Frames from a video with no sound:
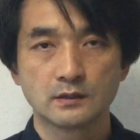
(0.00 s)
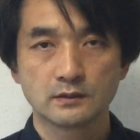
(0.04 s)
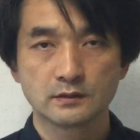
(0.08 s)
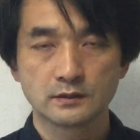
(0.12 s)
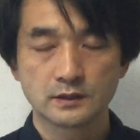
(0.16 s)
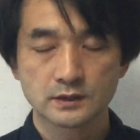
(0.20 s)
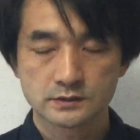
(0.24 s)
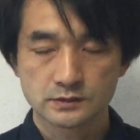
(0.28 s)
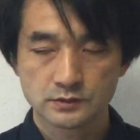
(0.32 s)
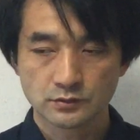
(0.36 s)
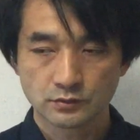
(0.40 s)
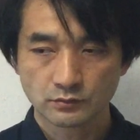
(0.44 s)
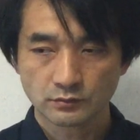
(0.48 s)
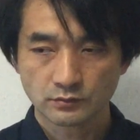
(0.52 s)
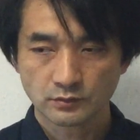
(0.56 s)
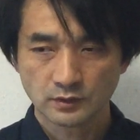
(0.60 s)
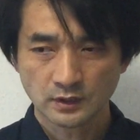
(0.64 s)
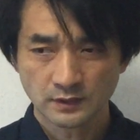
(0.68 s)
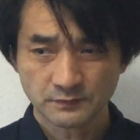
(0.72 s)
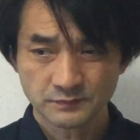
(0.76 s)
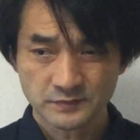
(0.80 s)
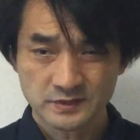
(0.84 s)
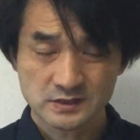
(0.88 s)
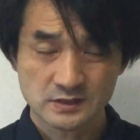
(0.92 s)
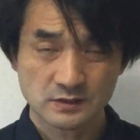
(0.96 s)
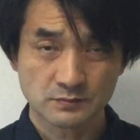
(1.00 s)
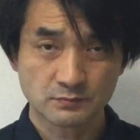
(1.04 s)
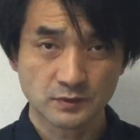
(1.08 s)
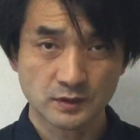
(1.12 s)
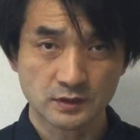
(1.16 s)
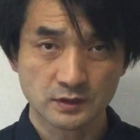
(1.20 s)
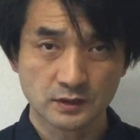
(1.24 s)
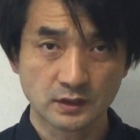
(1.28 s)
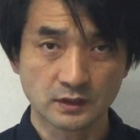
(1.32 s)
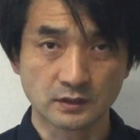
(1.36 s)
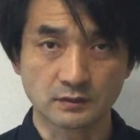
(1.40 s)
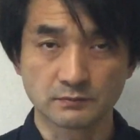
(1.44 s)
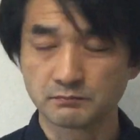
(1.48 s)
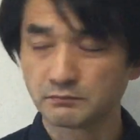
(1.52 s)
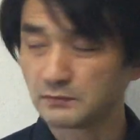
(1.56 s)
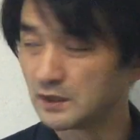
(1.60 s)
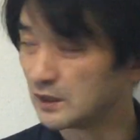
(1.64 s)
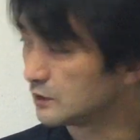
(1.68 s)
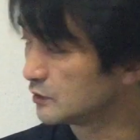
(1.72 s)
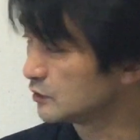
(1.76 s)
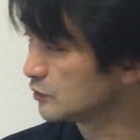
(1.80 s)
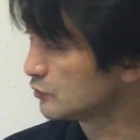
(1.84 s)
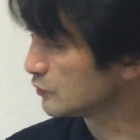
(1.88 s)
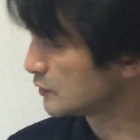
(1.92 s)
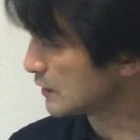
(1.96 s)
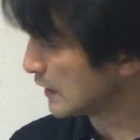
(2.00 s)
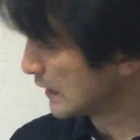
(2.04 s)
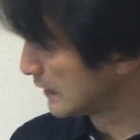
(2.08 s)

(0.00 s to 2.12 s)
で、その神様にまあ委